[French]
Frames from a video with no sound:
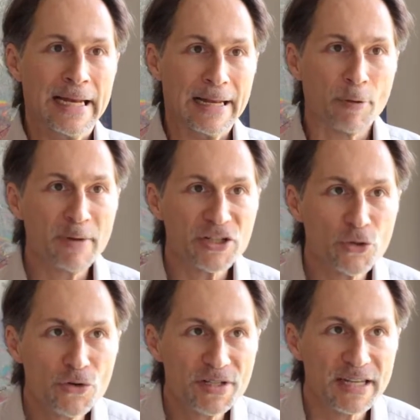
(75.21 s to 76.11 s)
La première
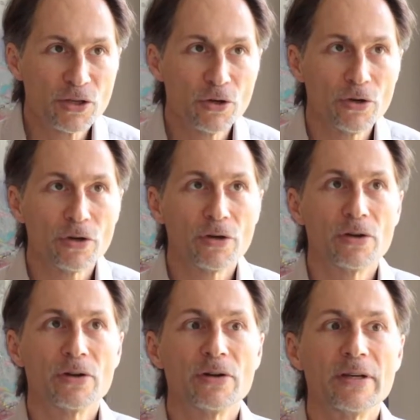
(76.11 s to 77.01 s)
chose, c'est que
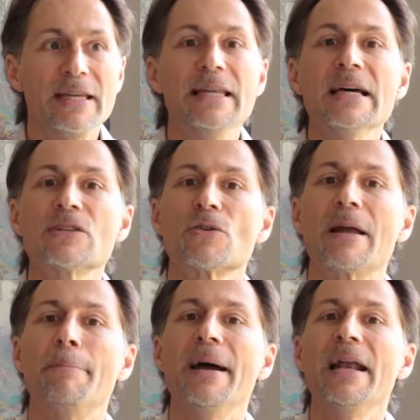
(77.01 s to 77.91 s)
il y a ce qu'on
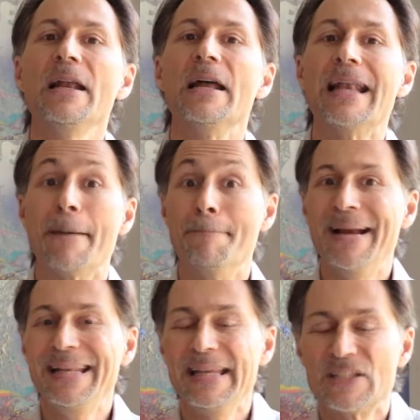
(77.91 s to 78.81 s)
appelle la
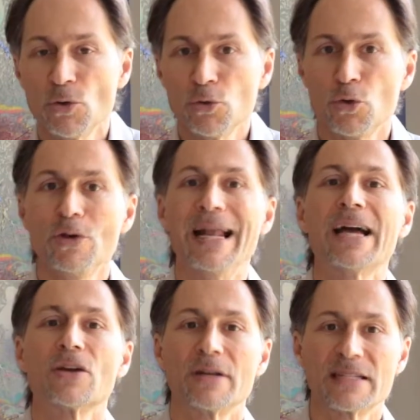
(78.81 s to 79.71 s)
malédiction de la
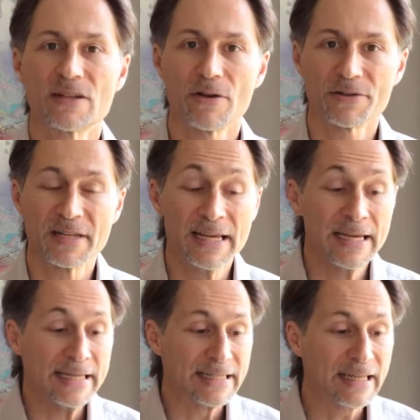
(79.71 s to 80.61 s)
connaissance.
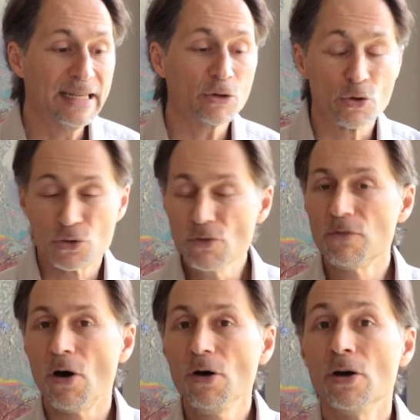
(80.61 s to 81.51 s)
C'est-à-dire que
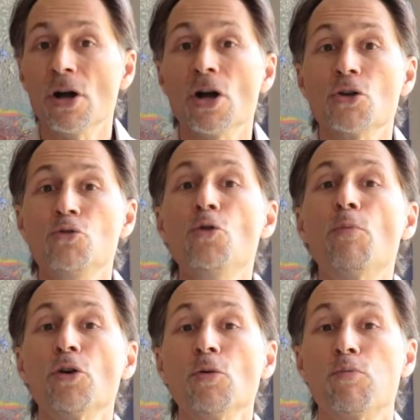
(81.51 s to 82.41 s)
souvent, nous
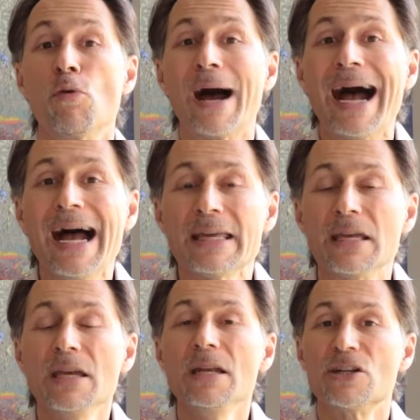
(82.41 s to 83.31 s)
prenons pour
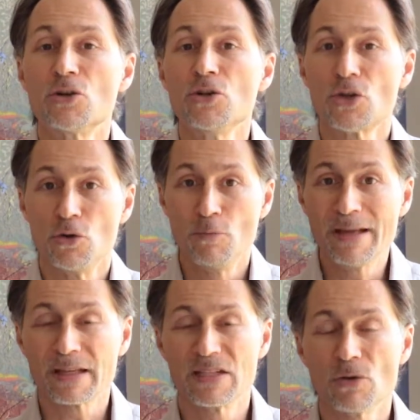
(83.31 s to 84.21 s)
acquis les choses que nous
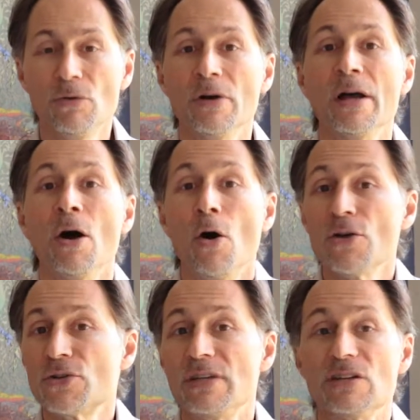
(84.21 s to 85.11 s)
maîtrisons
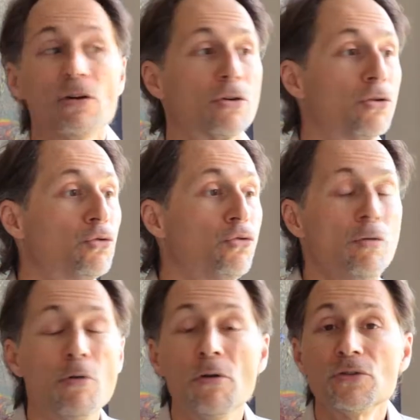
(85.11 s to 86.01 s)
en se disant que tout
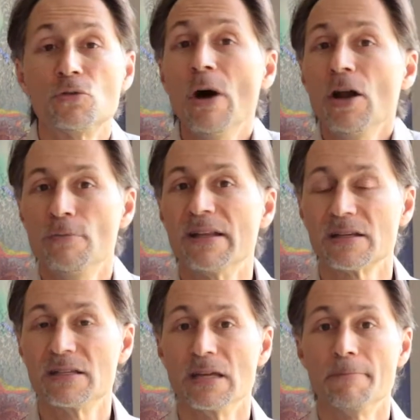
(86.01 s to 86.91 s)
le monde doit le
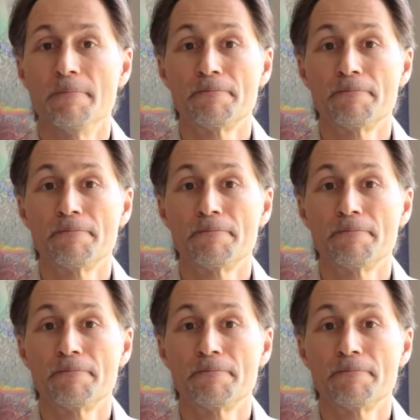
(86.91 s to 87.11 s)
maîtriser.